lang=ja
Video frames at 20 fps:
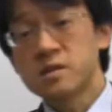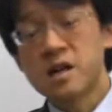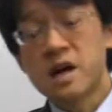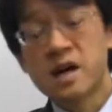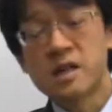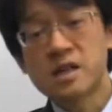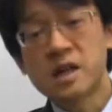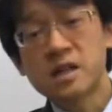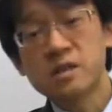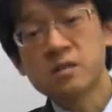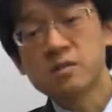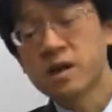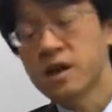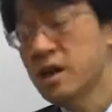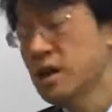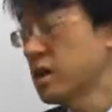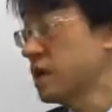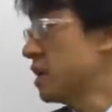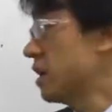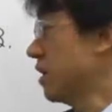ず穴と
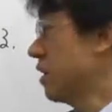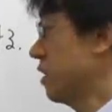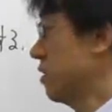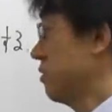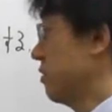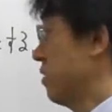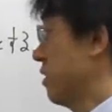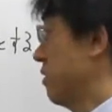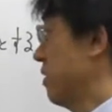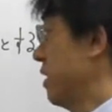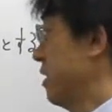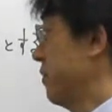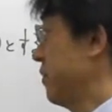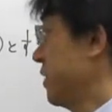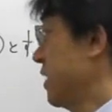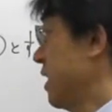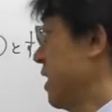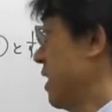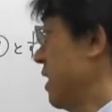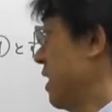A だけの時は
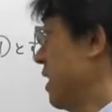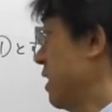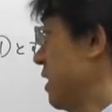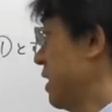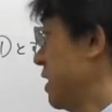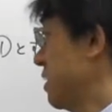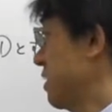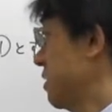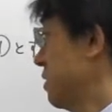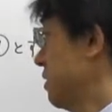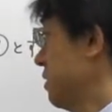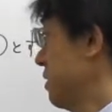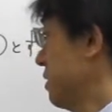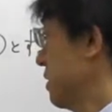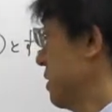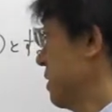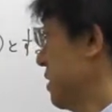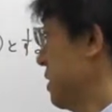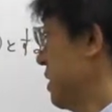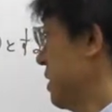A たす
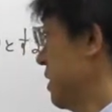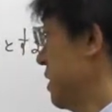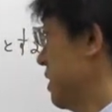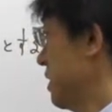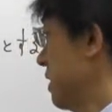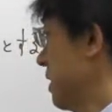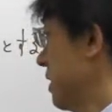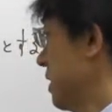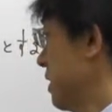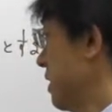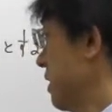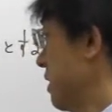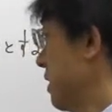C ですね、